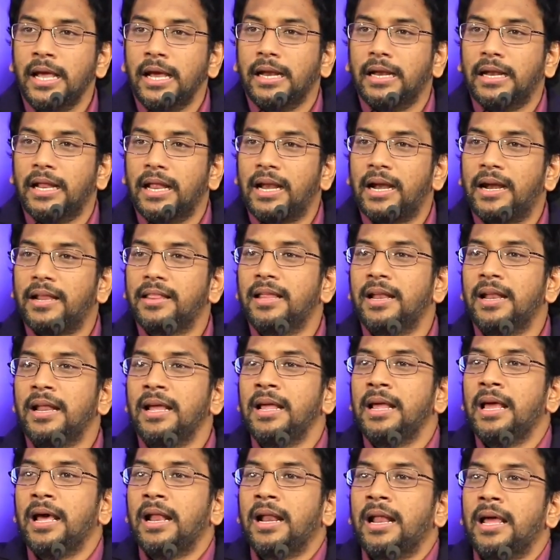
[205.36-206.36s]
నిన్నటిదనం
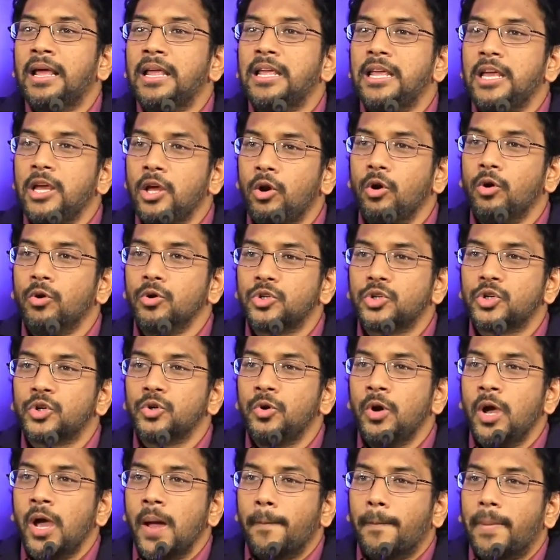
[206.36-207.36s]
కన్నా ఈరోజు
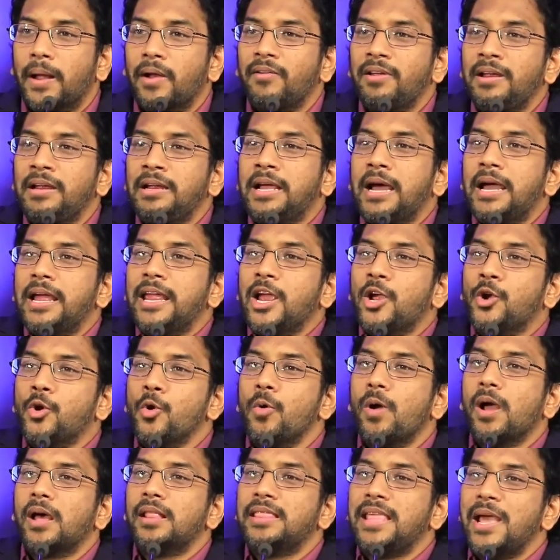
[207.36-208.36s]
మనం ఇంకా
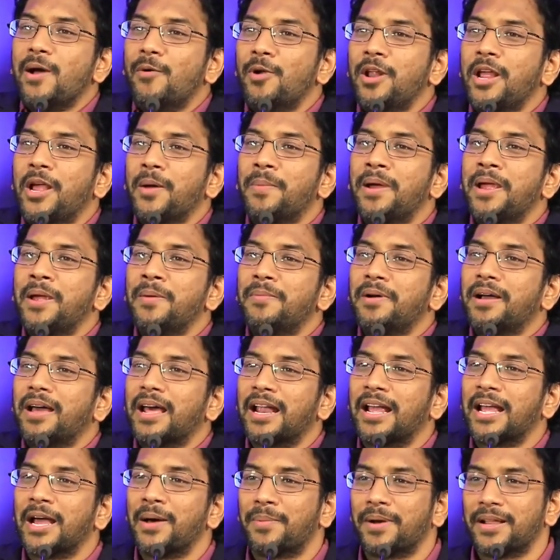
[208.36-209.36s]
ఎక్కువగా దేవునికి
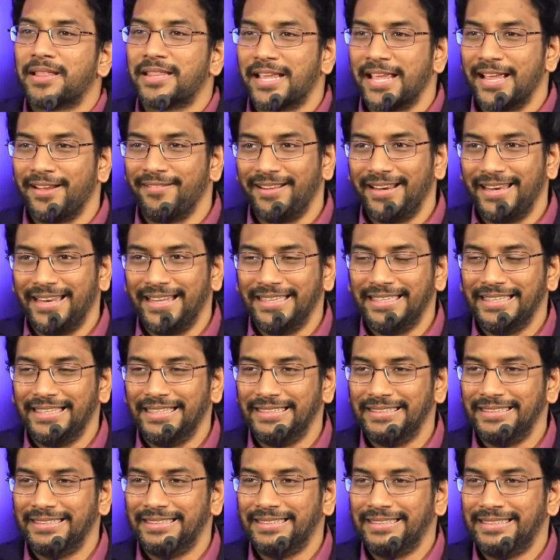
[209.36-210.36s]
మహిమకరంగా బ్రతికామా లేదా
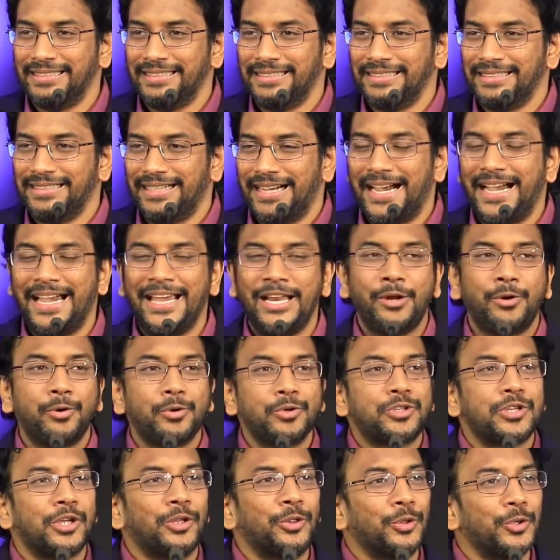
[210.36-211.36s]
ఆయనకు
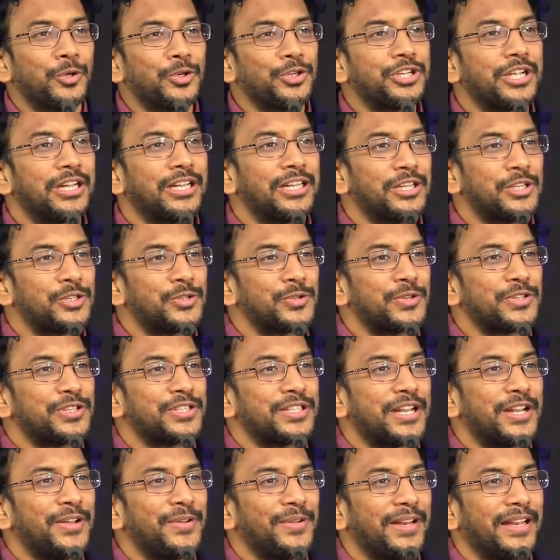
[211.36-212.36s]
సంతోషాన్ని
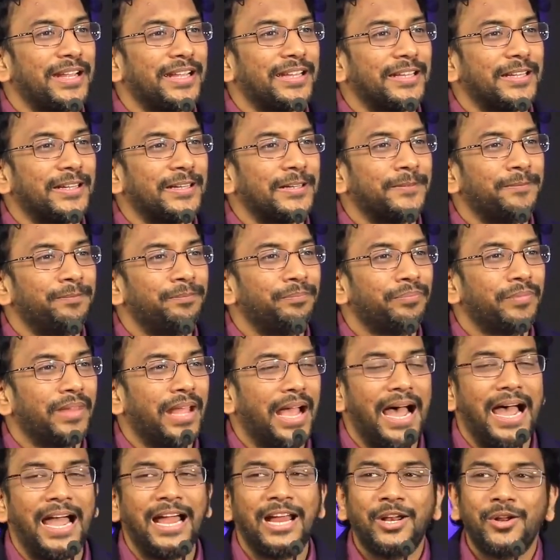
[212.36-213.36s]
తీసుకొస్తున్నామా లేదా
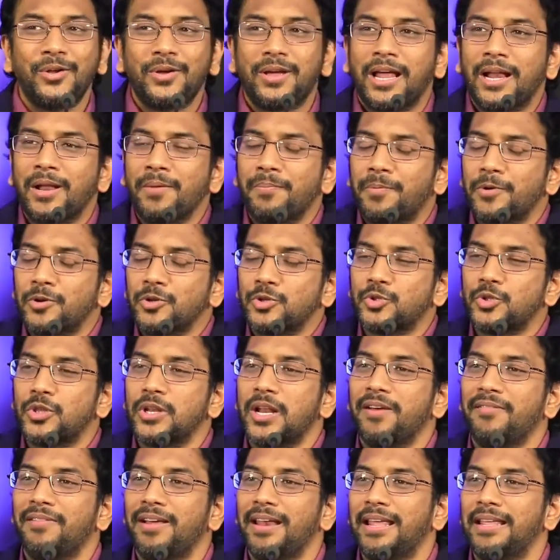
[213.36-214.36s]
ఆయన్ను
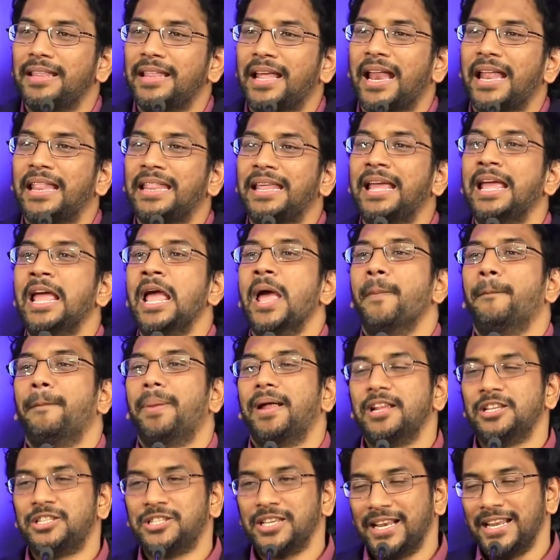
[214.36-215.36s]
గణపరుస్తున్నావా అనేది
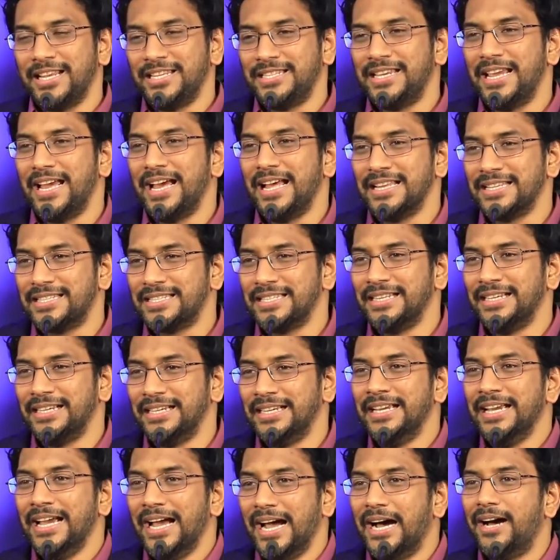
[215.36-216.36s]
పరిశీలన చేయాల్సిన
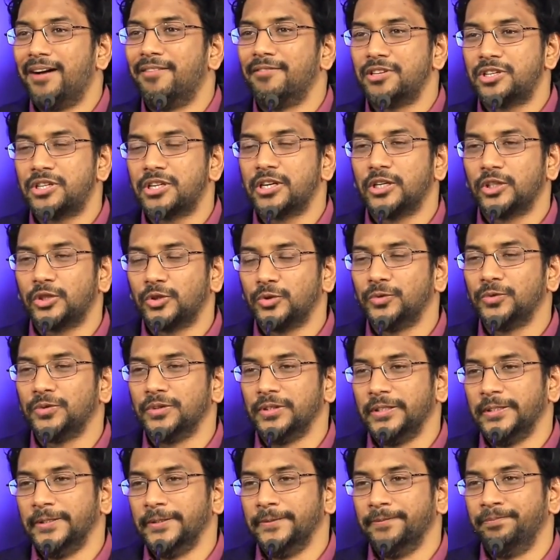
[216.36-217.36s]
ఆవశ్యకత ఉంది